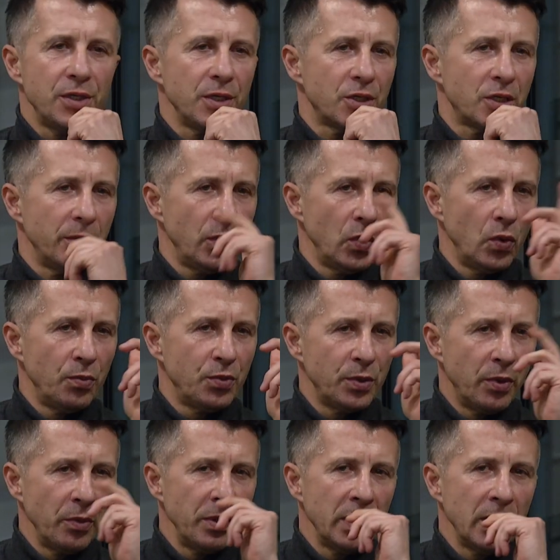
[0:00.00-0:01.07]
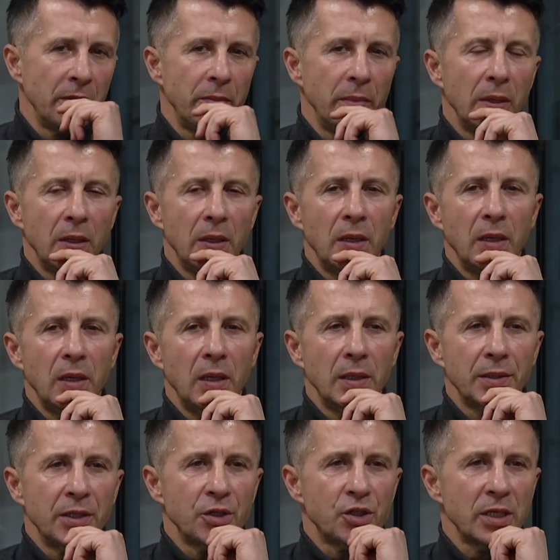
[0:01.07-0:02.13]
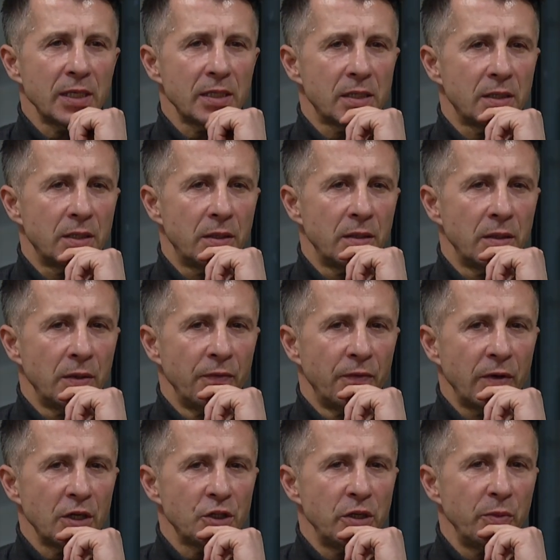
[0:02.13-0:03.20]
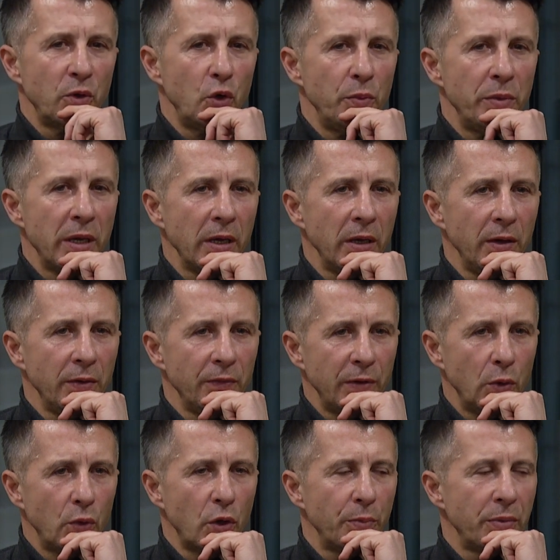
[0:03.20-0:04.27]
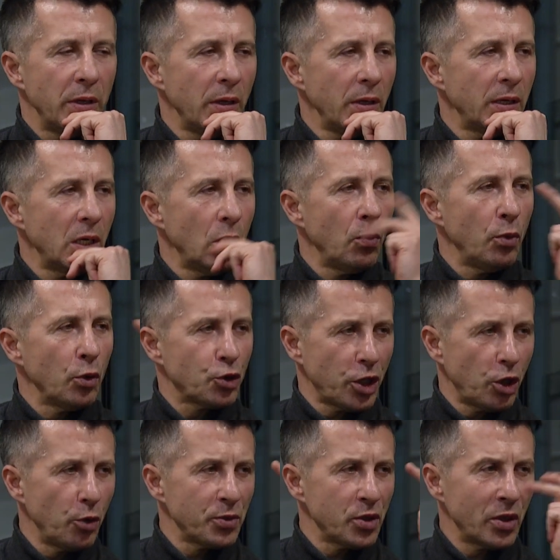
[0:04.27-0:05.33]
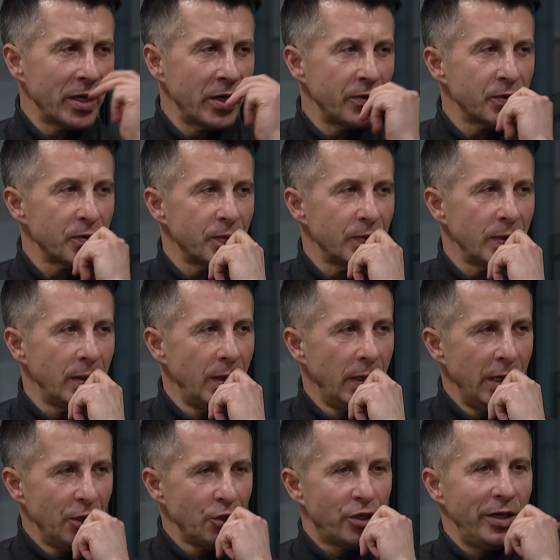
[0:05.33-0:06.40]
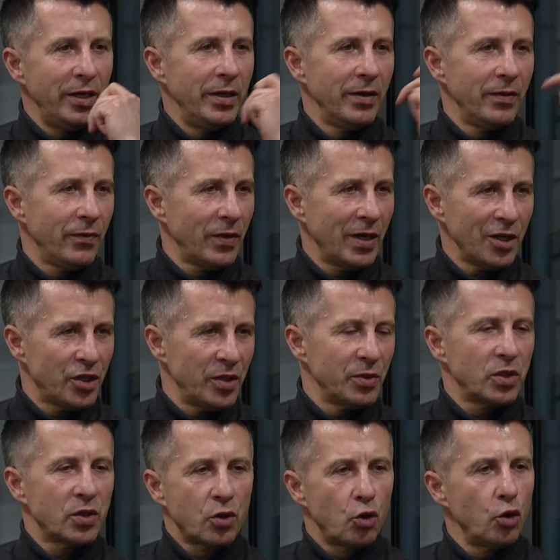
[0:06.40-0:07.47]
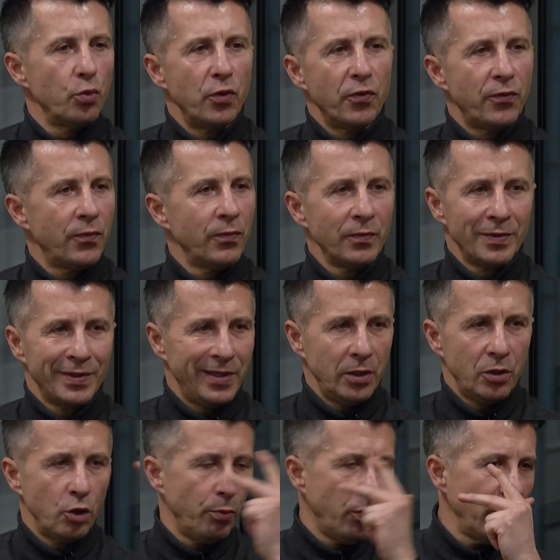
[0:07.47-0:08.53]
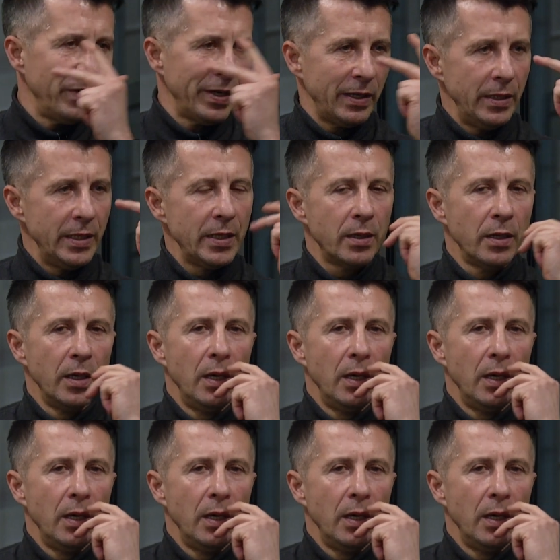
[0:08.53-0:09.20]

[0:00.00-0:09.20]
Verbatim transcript: jeszcze był, przypominam, e, ten czas w każdym klubie w Europie grał po trzech obcokrajowców. Czyli w każdym z klubów tych topowych lig